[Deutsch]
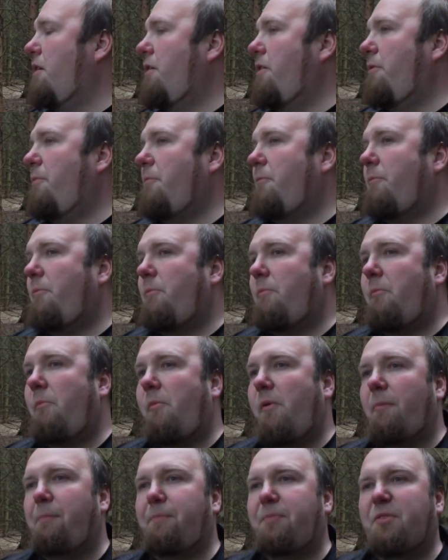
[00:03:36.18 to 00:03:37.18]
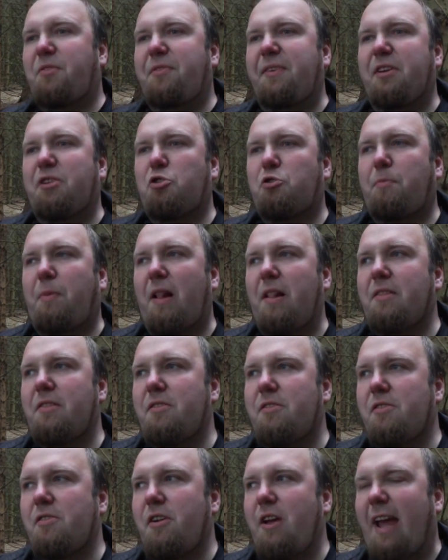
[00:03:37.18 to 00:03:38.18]
ähm,
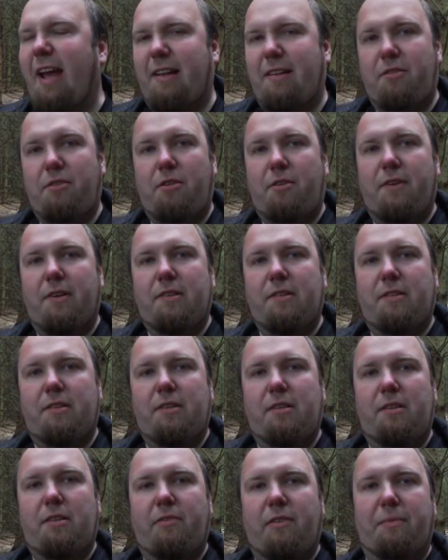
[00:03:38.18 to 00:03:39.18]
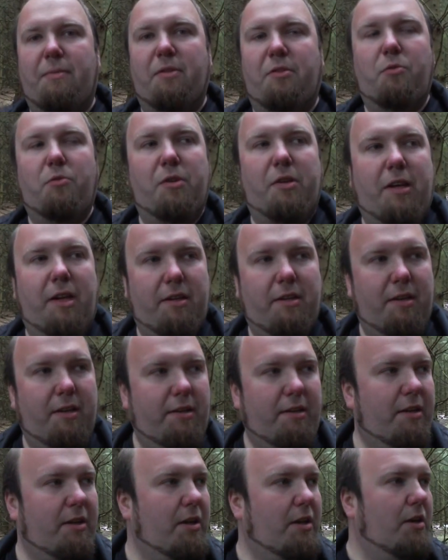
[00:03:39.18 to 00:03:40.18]
zwiegespaltene Hexe quasi, die zwei Persönlichkeiten
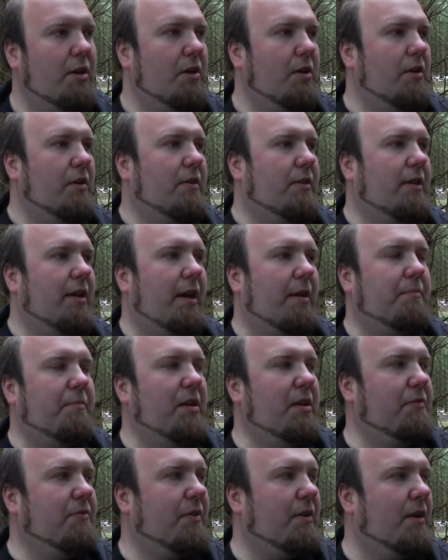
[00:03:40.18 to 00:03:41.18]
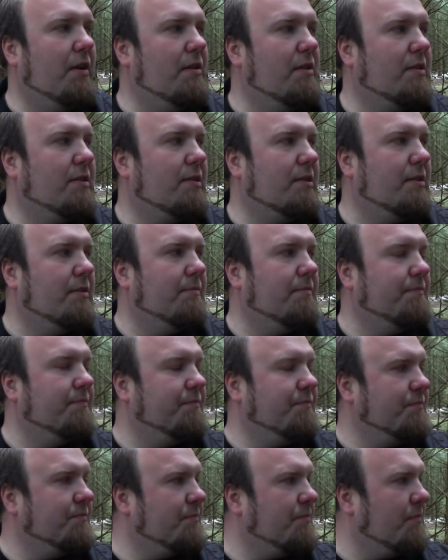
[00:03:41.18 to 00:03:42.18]
hat. Der Mief als
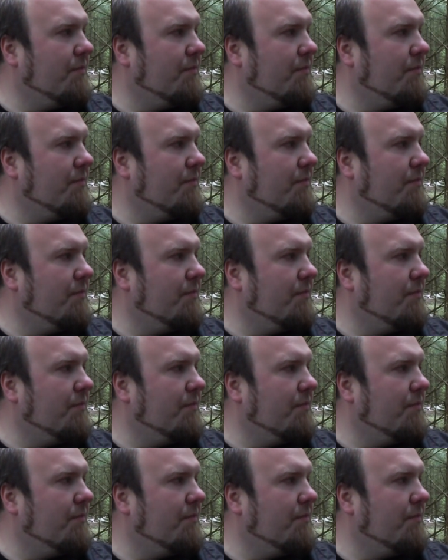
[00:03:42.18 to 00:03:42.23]
ähm,